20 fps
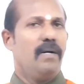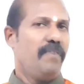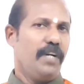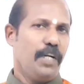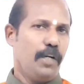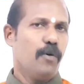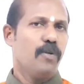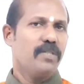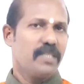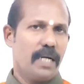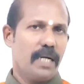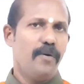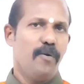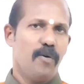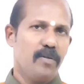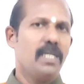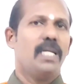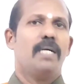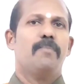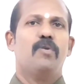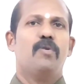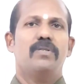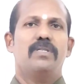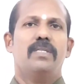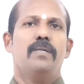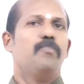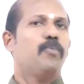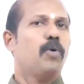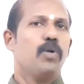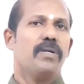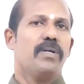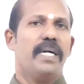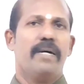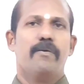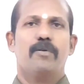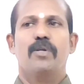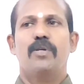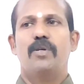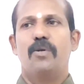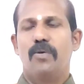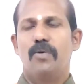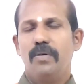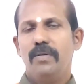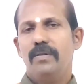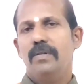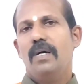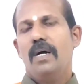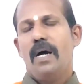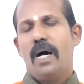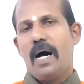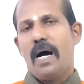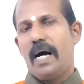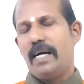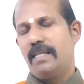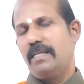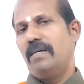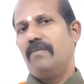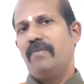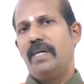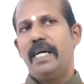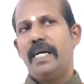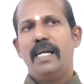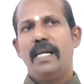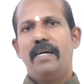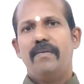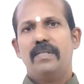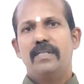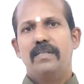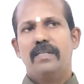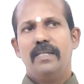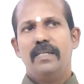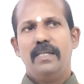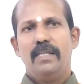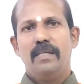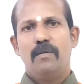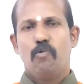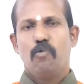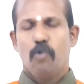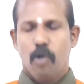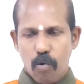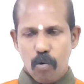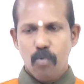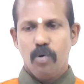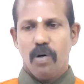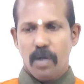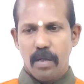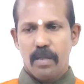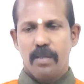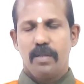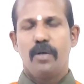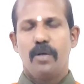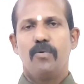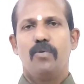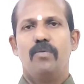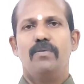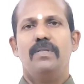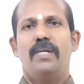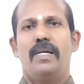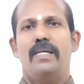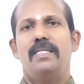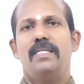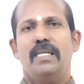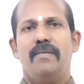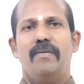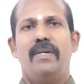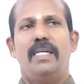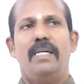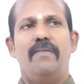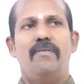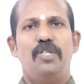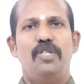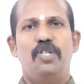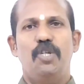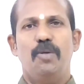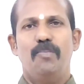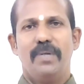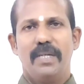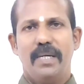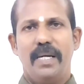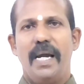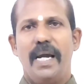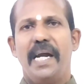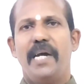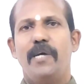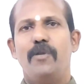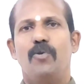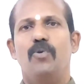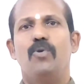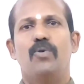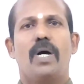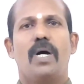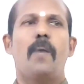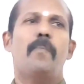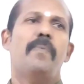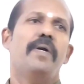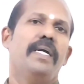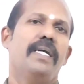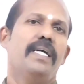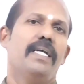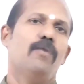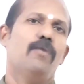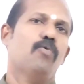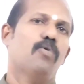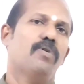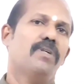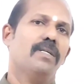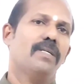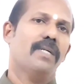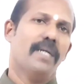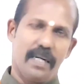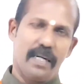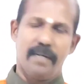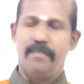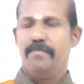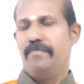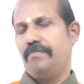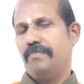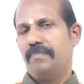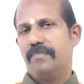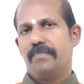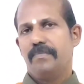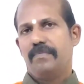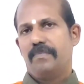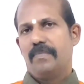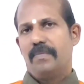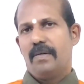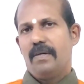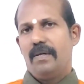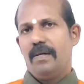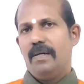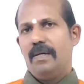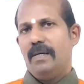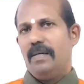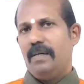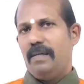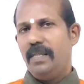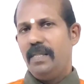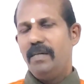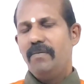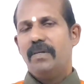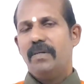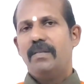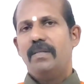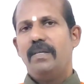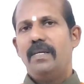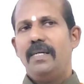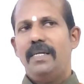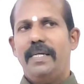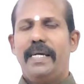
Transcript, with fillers: வீடியோஸ் கன்யூஸாக நம்ம வந்து போட்டுக்கிட்டே வந்துட்ருக்கோம் அந்த வகையில் வந்து ஒவ்வொருத்தருக்கும் தெரிஞ்சிக்க வேண்டிய விஷயம் கேது அப்படிங்கிற ஒரு கிரகம் இது வந்து